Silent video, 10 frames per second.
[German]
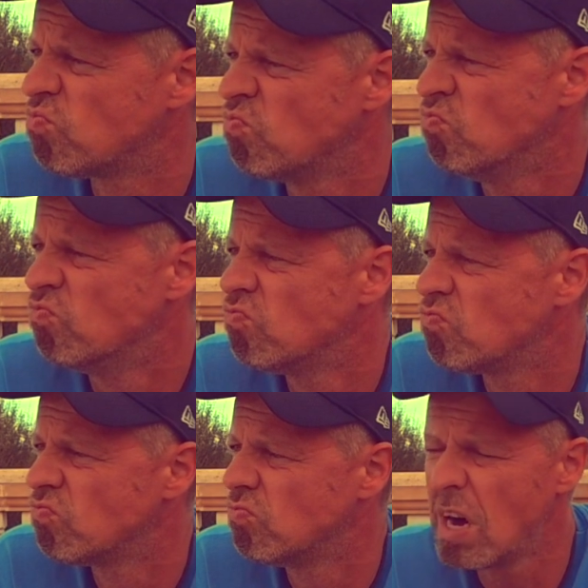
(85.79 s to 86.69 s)
hm,
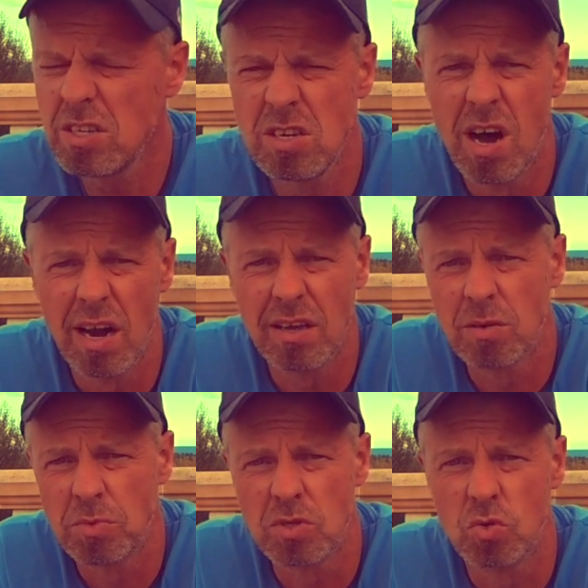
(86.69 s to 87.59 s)
weiß ich gar nicht,
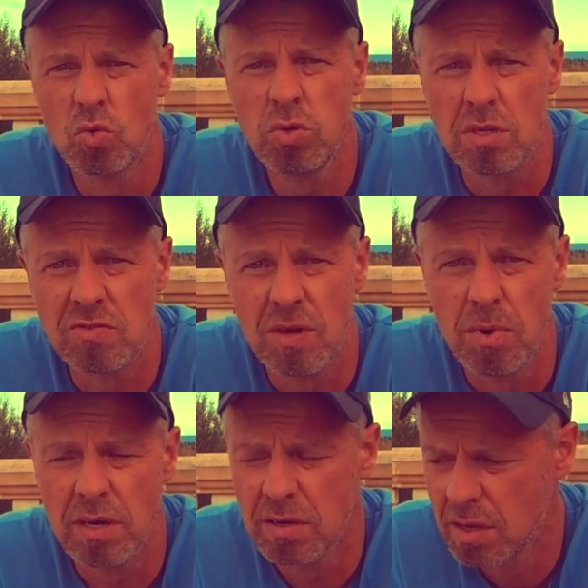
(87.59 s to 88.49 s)
ob das so gut ist, wenn
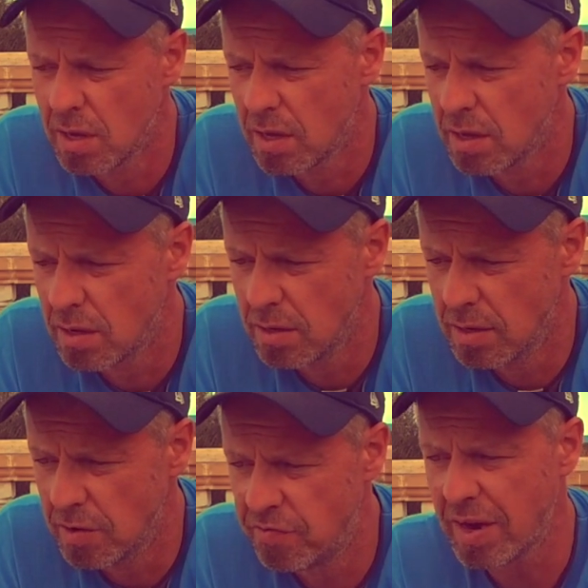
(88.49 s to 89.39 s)
man
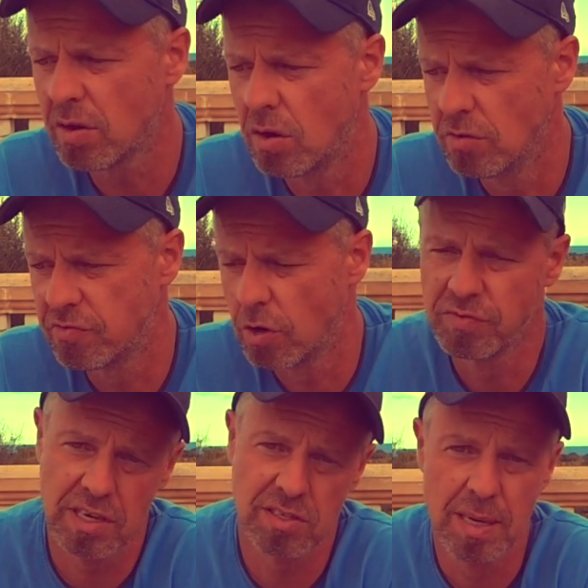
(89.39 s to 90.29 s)
äh, Fuck auf, auf,
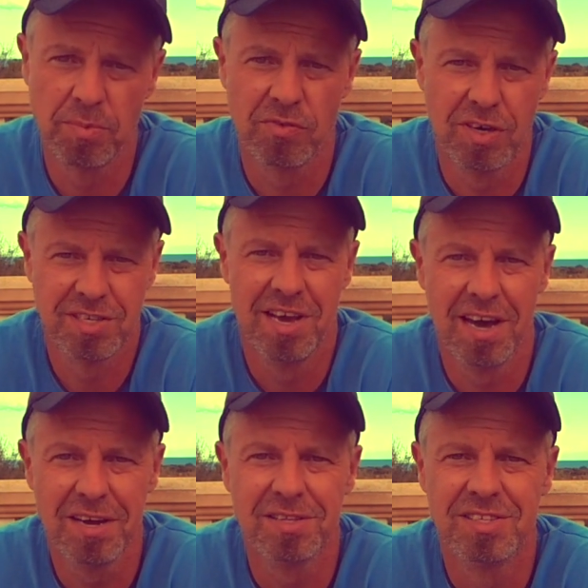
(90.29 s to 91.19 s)
das gibt, was die
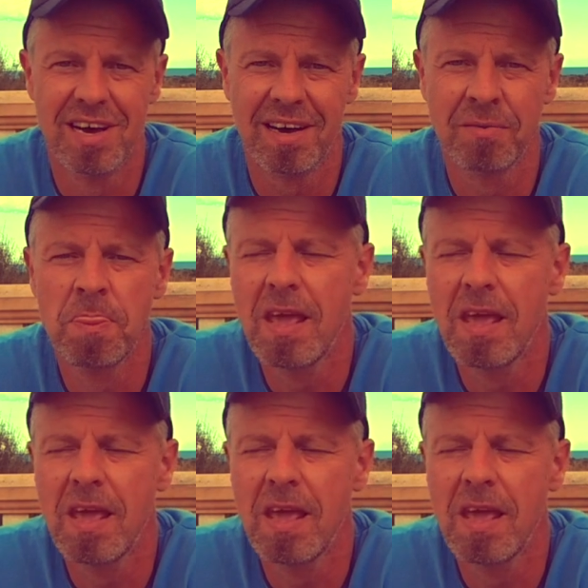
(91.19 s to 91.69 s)
anderen sagen.